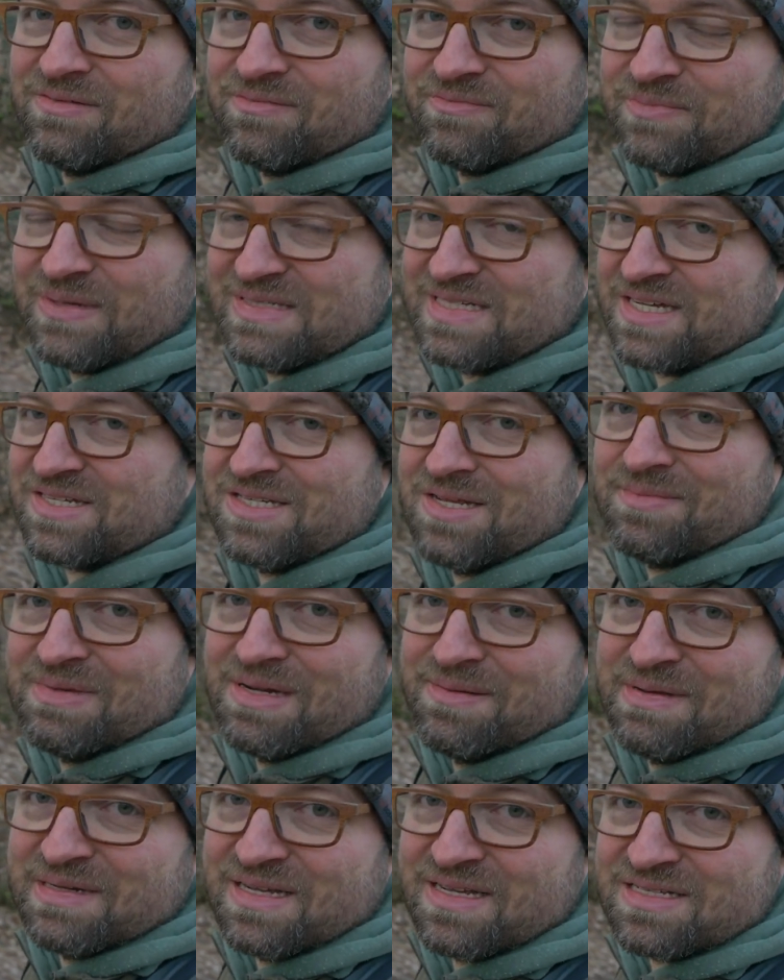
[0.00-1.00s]
Bei 600
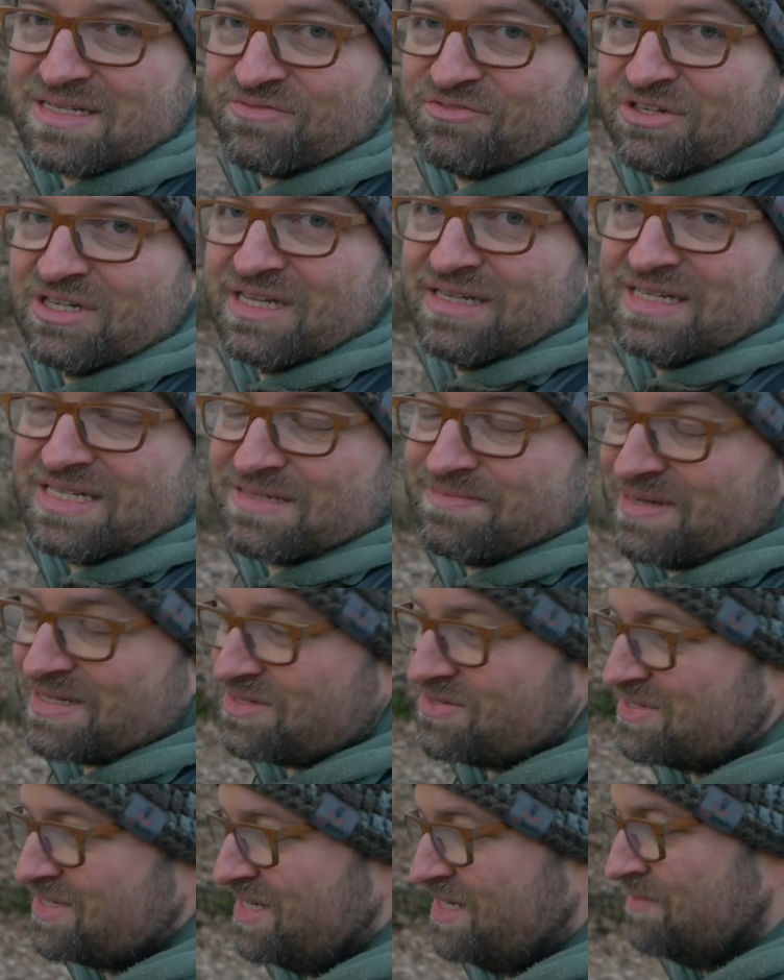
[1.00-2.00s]
mm ist davon eher nichts mehr
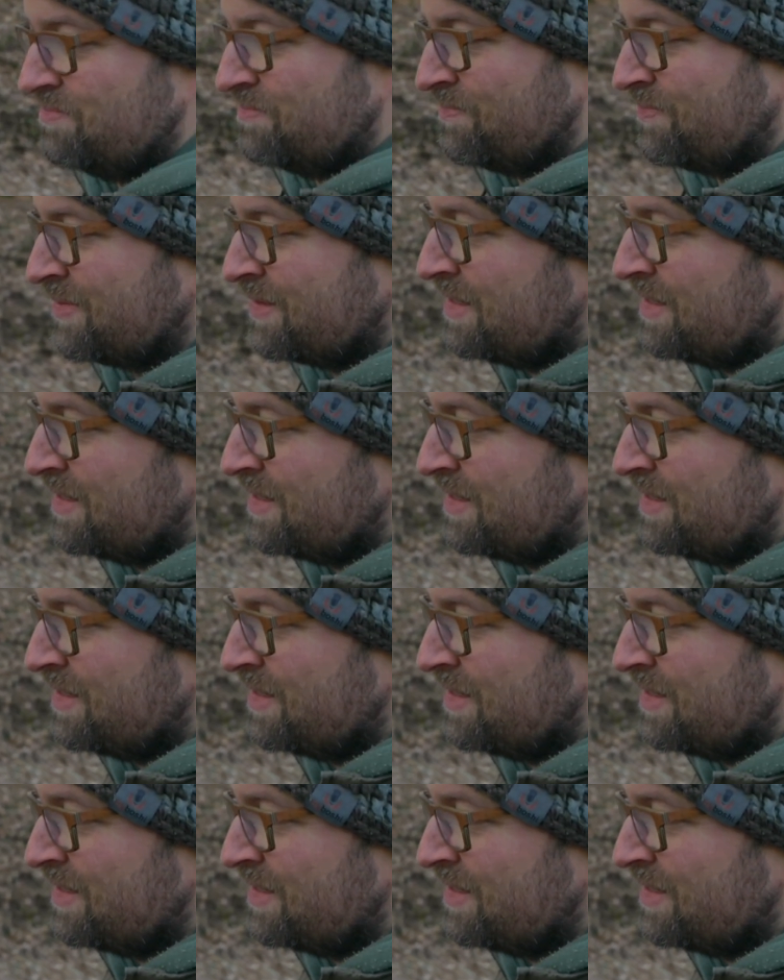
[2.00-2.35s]
zu sehen.